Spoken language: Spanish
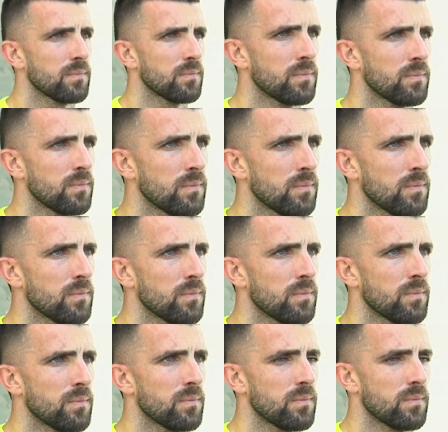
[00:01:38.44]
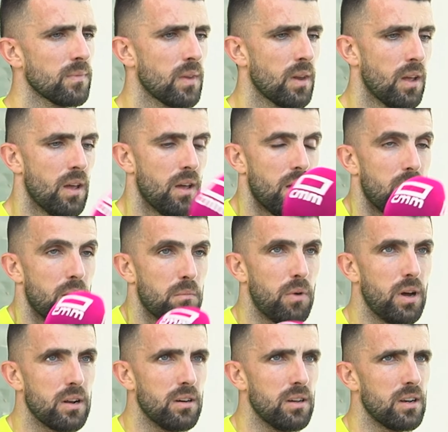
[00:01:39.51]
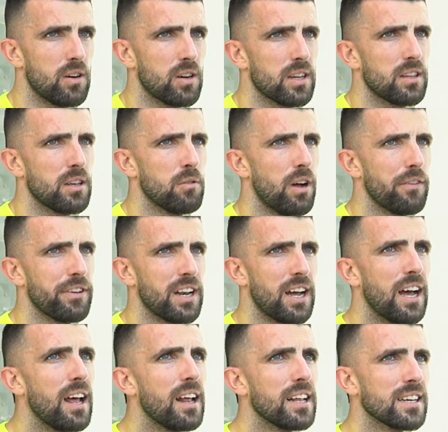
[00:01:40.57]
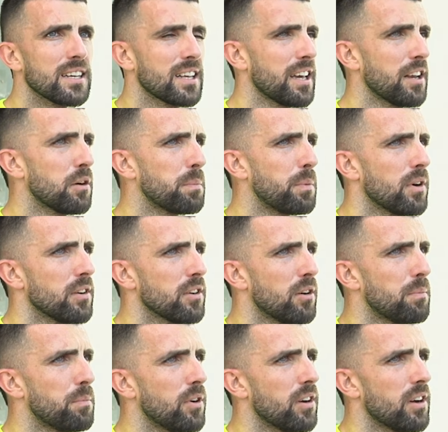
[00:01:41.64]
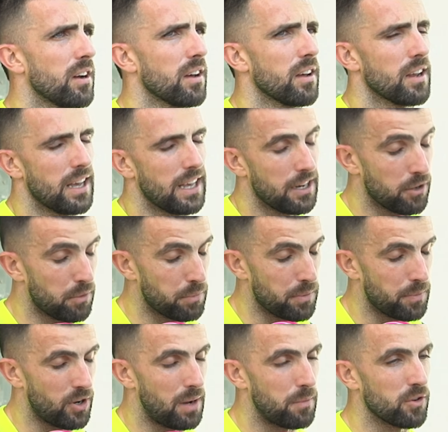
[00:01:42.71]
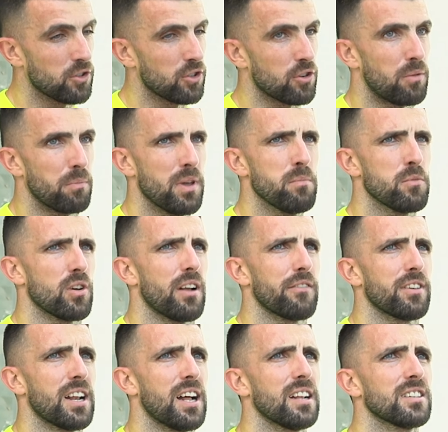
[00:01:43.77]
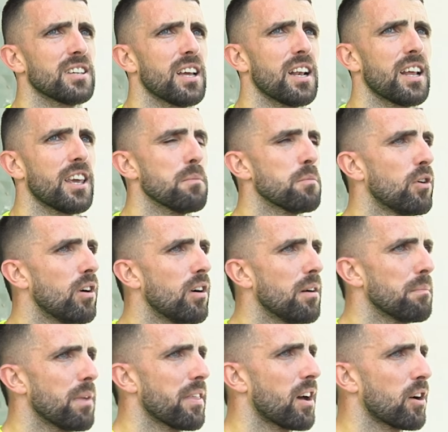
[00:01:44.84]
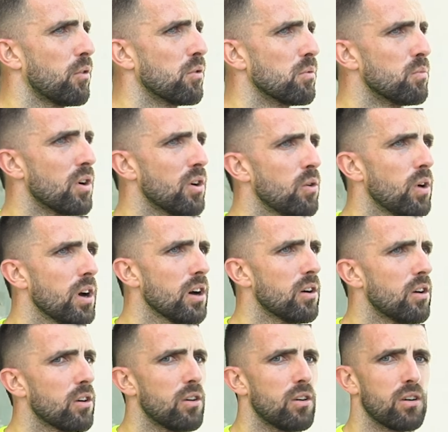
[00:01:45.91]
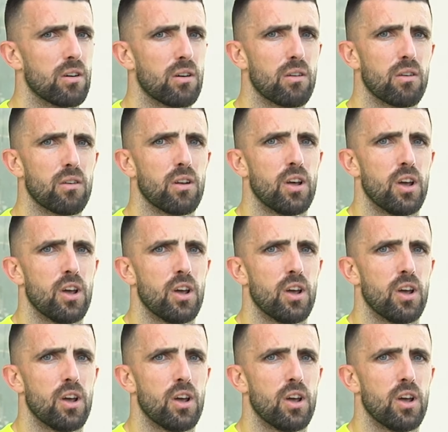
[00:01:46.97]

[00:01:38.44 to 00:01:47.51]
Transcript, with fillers: comentado os marcáis? Bueno, el objetivo al final es que eh, nos, propongamos nosotros mismos. Al final, si el equipo empieza con un buen juego,